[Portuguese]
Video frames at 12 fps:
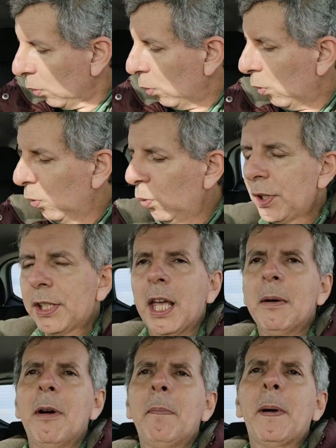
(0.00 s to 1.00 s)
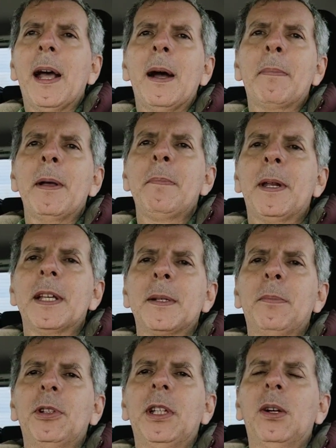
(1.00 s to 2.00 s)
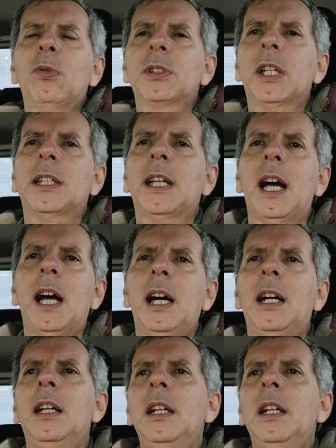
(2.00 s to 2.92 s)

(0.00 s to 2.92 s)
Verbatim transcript: o, o esquema para a empresa poder contratar